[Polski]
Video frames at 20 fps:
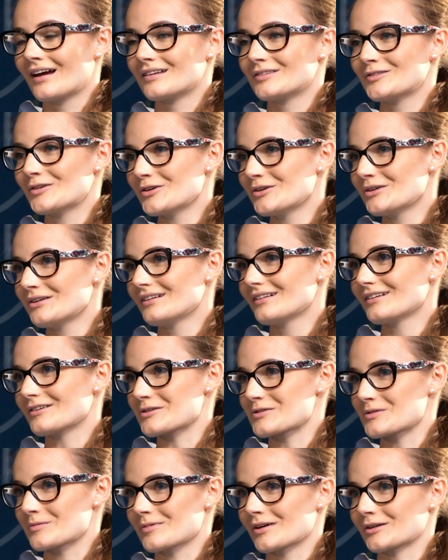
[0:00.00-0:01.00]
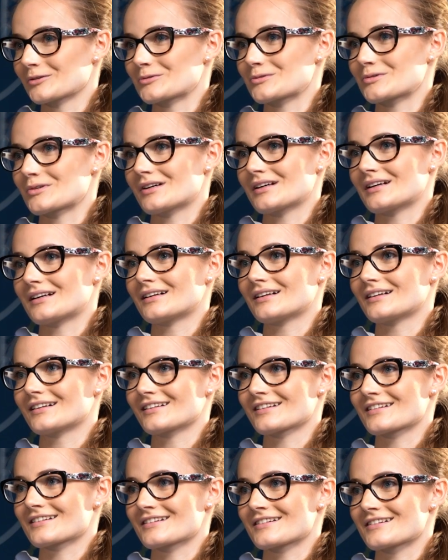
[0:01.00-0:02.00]
No i osoba, która
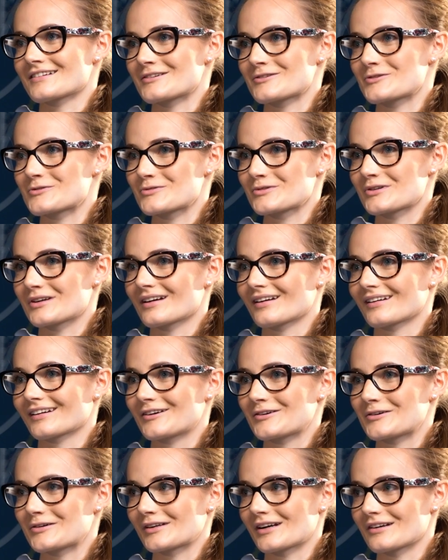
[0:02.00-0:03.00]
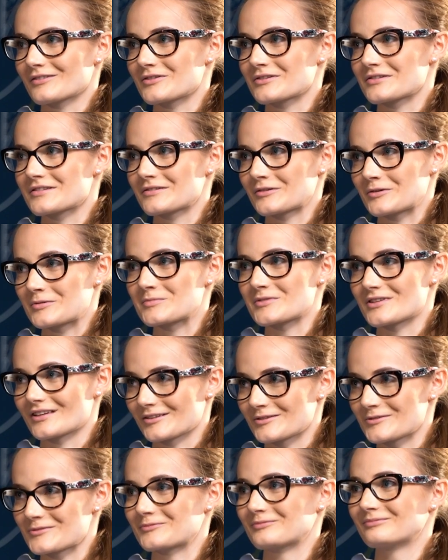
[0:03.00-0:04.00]
czuje geografię w swoim
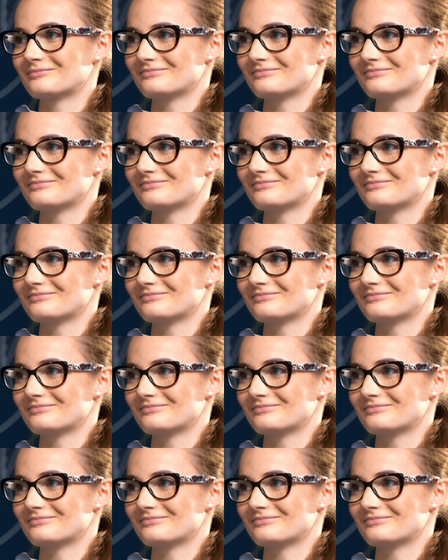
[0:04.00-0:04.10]
sercu.